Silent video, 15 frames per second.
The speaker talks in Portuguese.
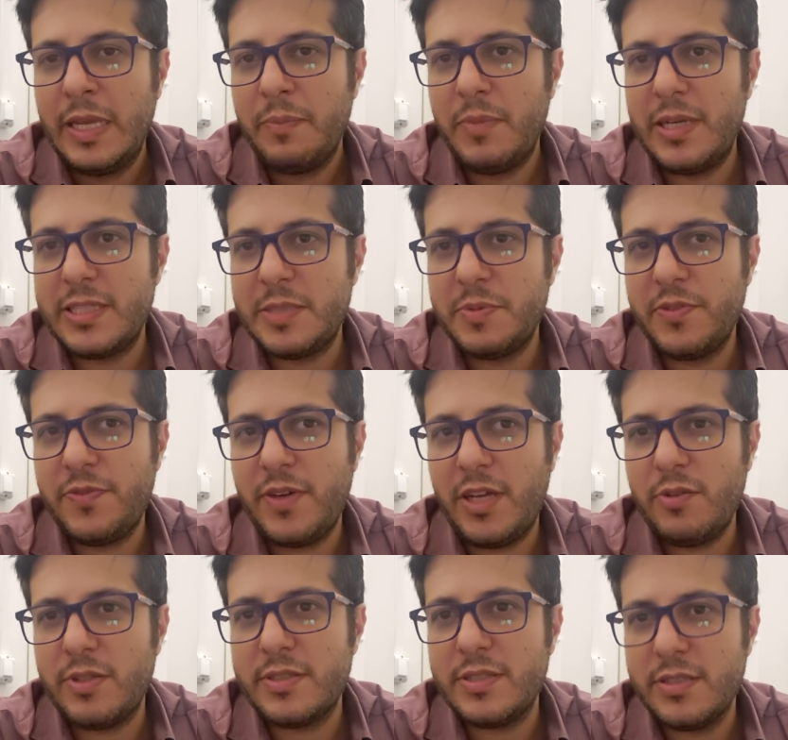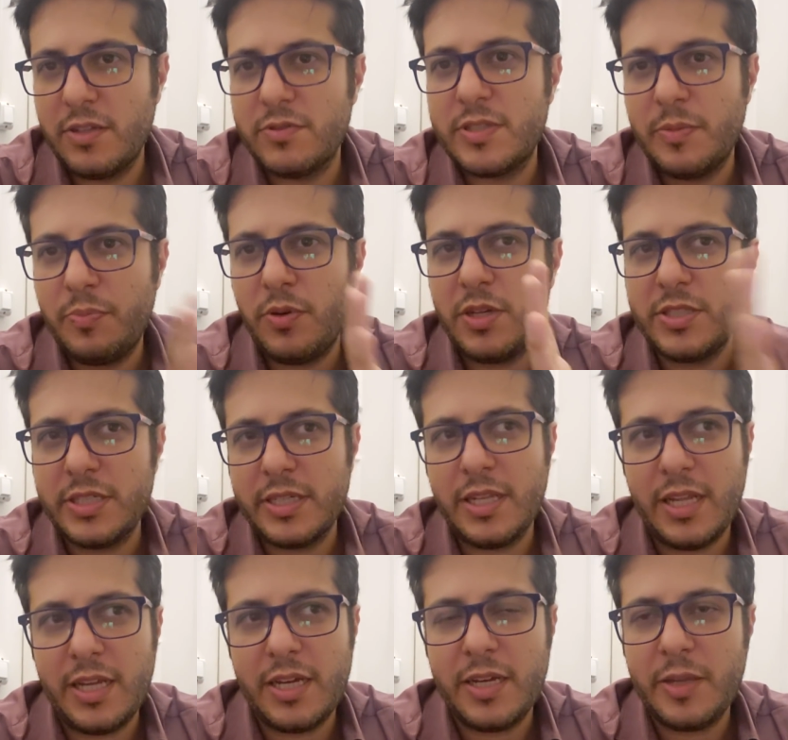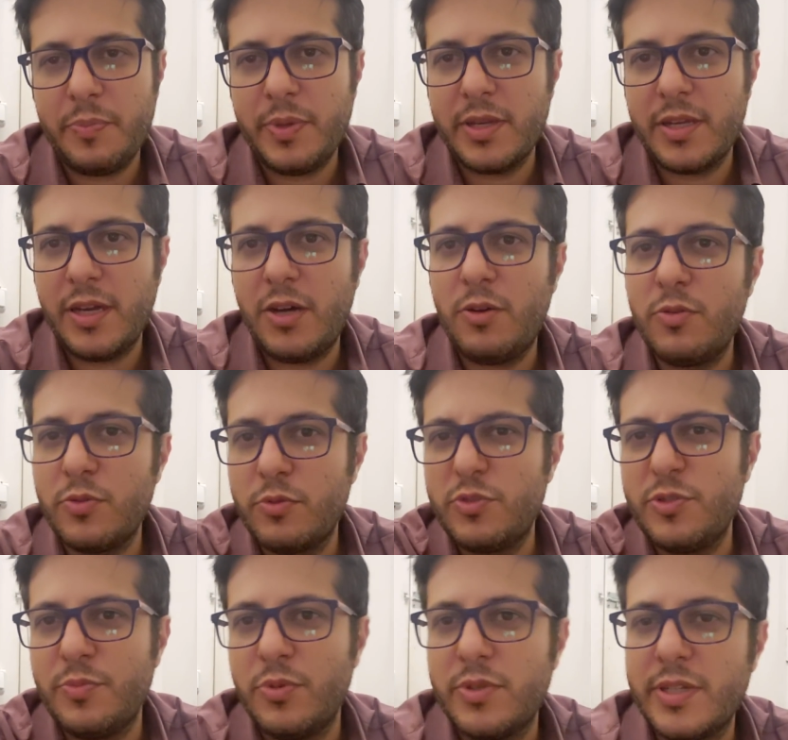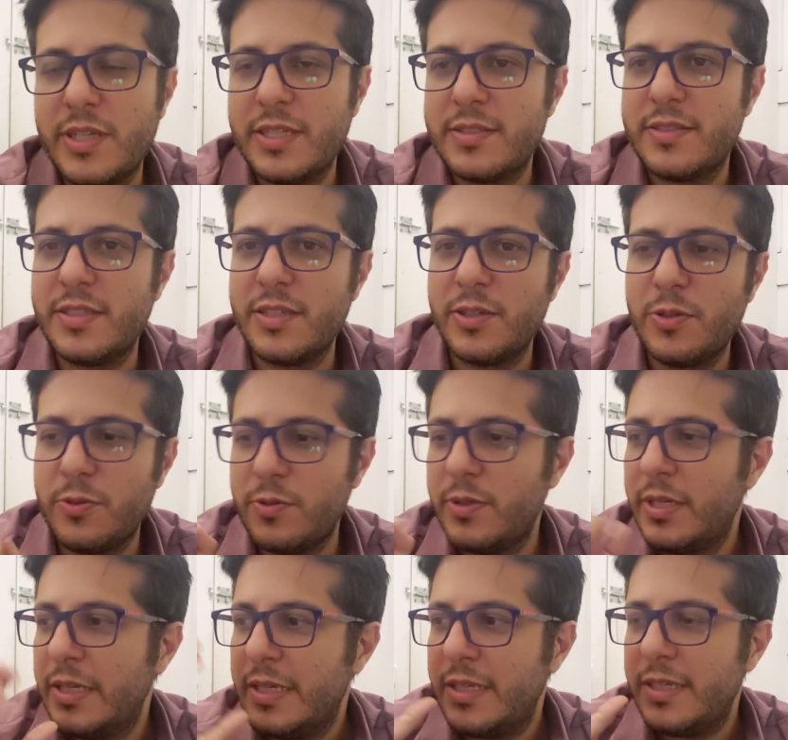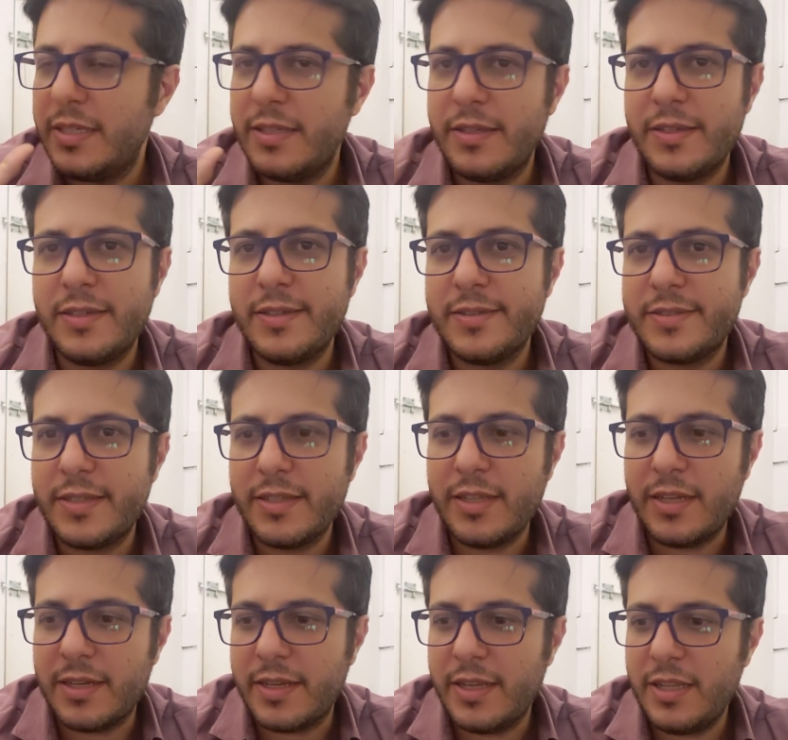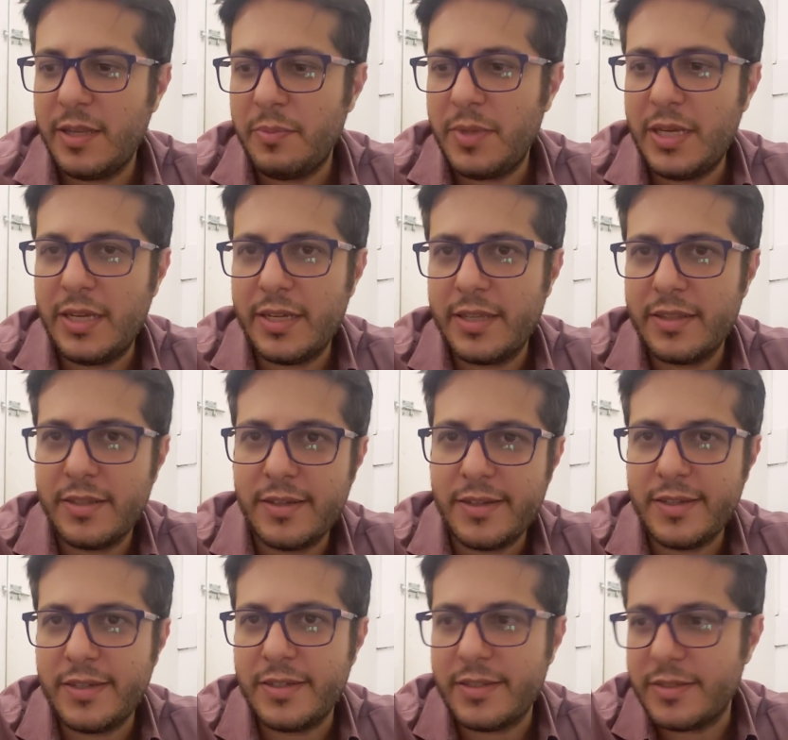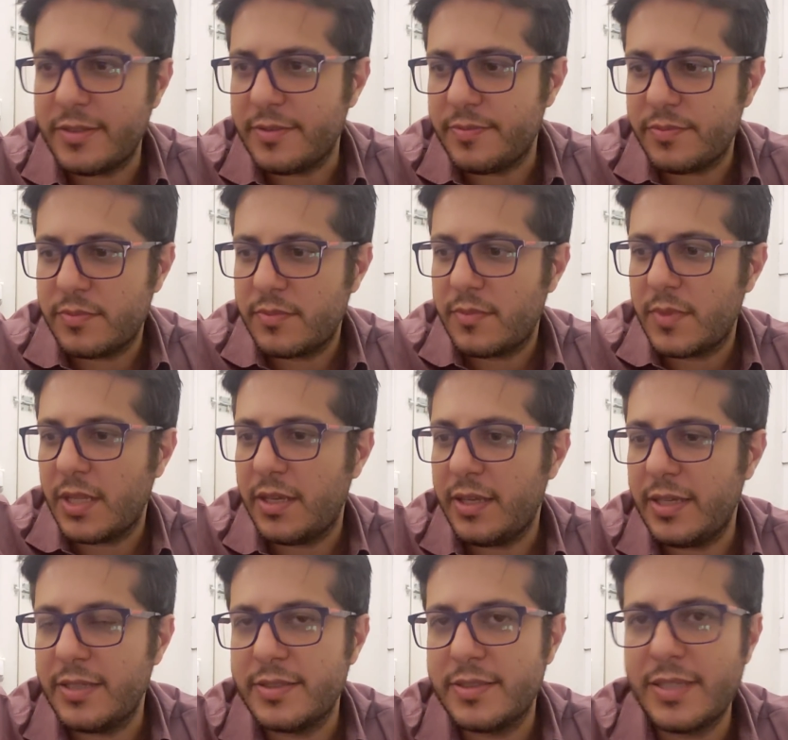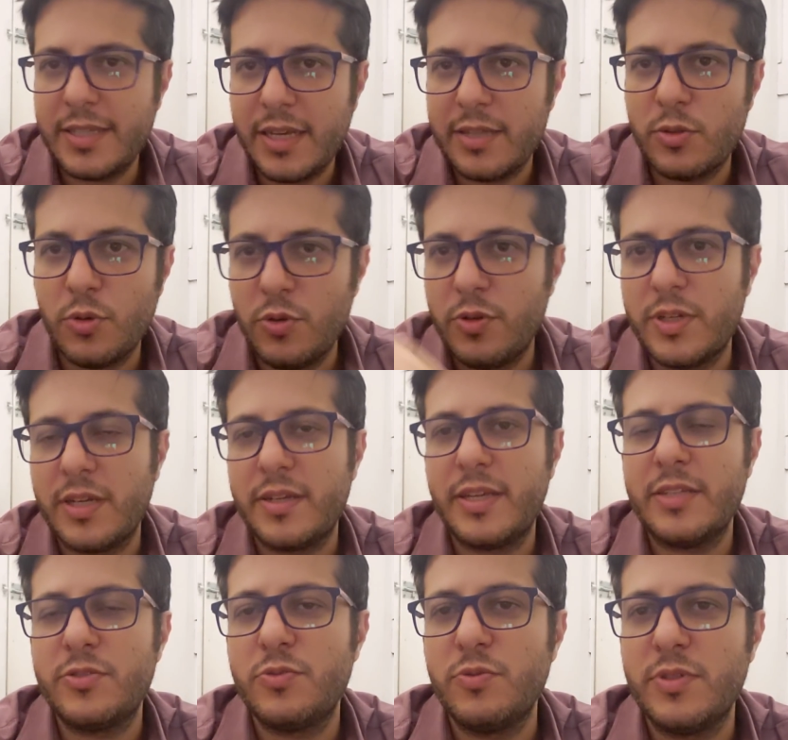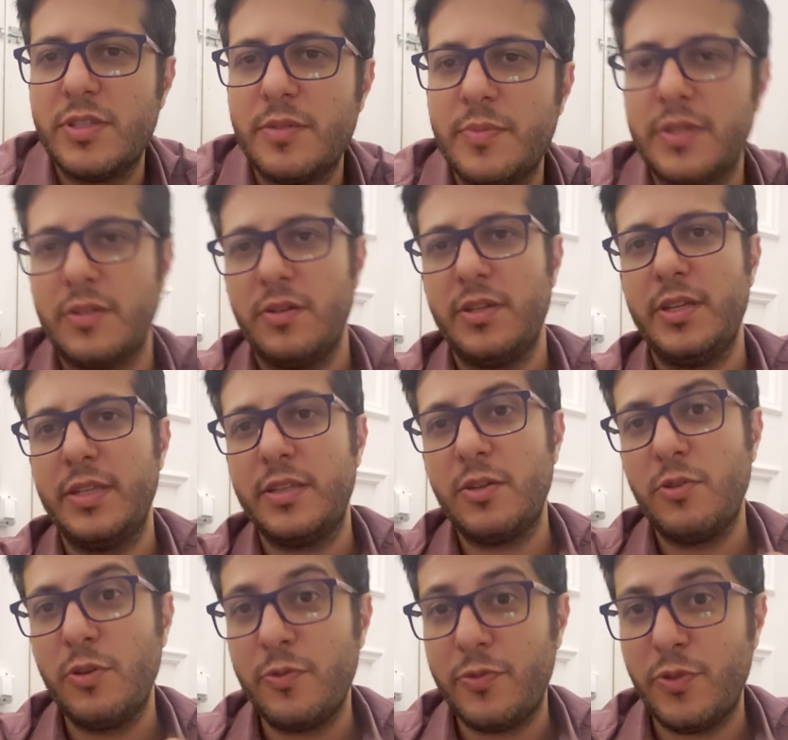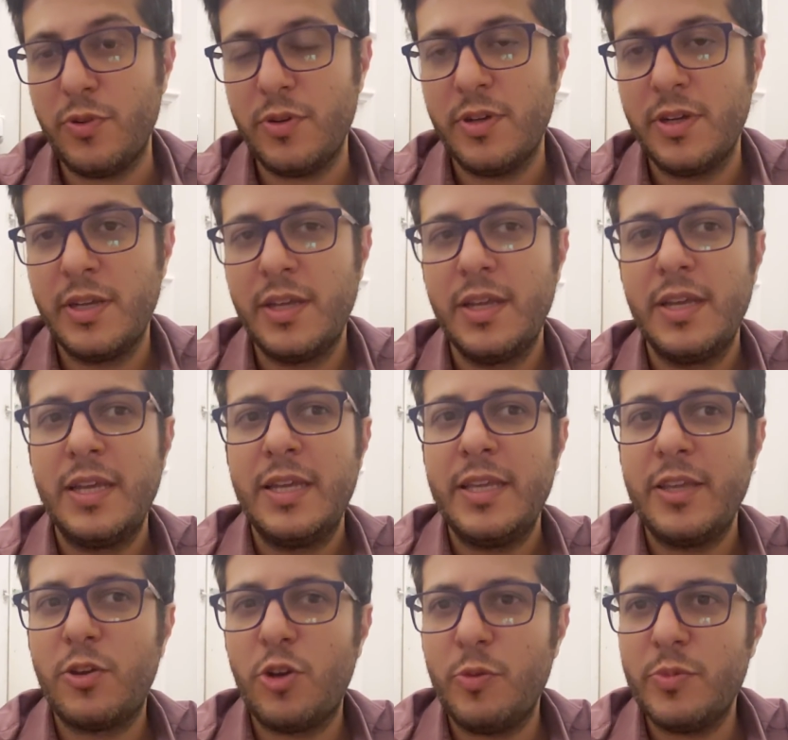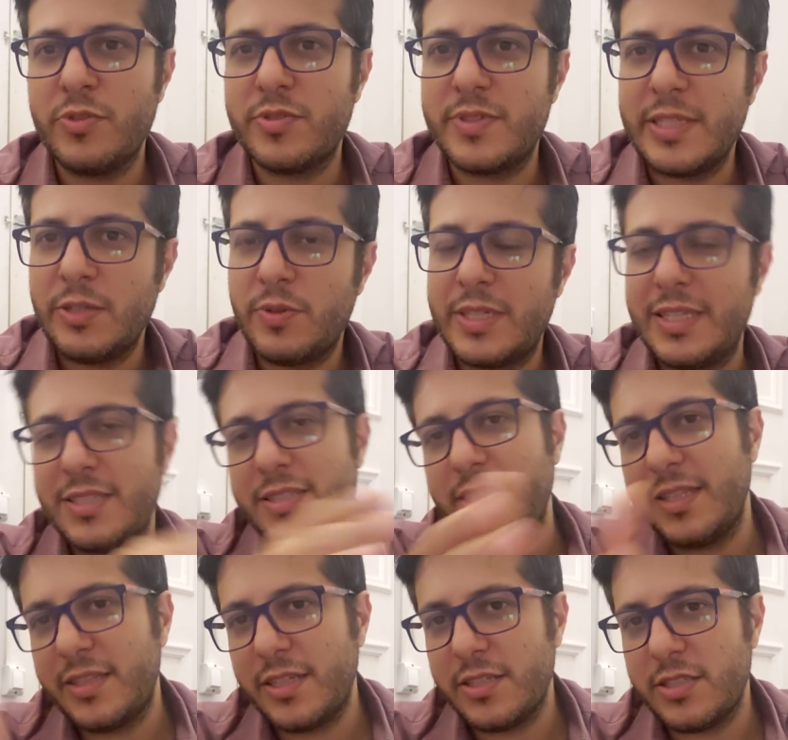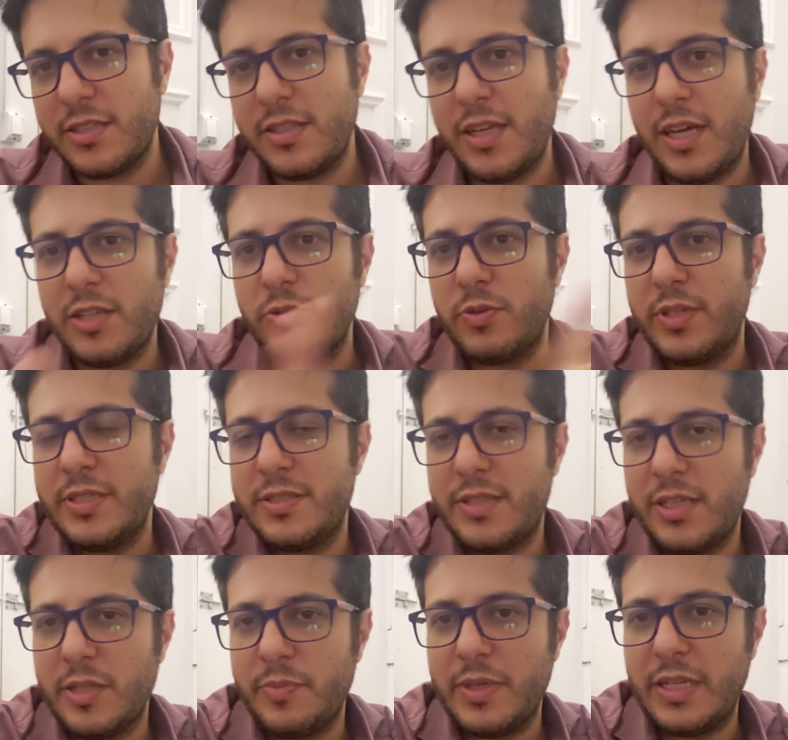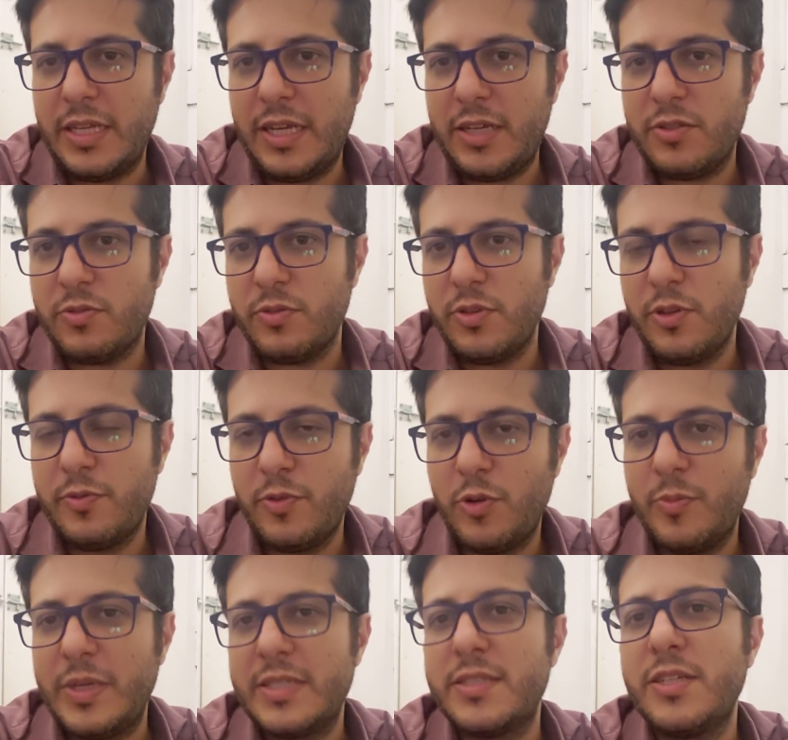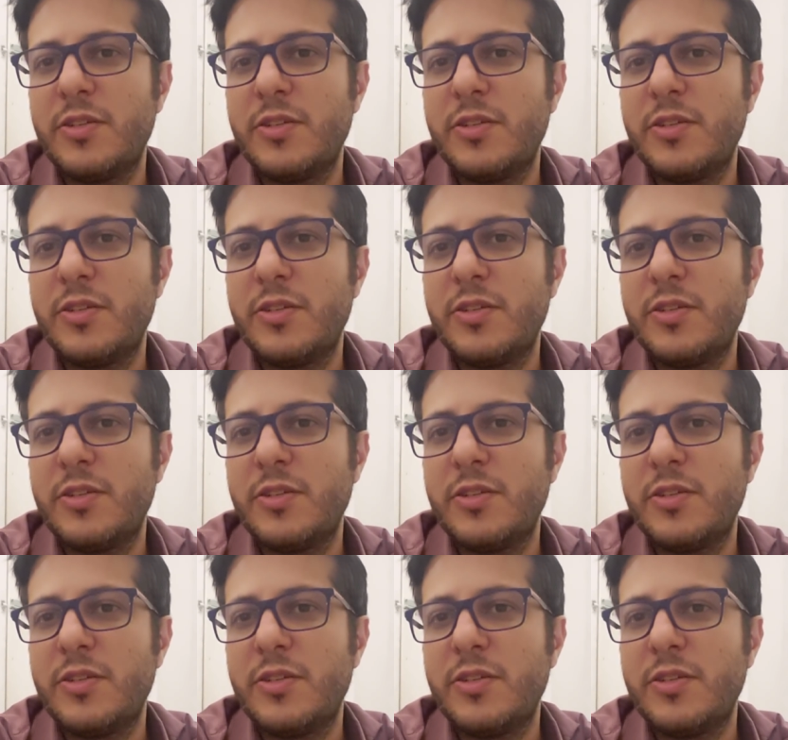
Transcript: Mas se me falam assim, não, você pode ir lá e pegar o notebook que é seu e, sei lá, aquela máquina é, secadora que é sua também. Ok, então eu vou e como eu sei o que está interditado e o que está liberado, eu vou com mais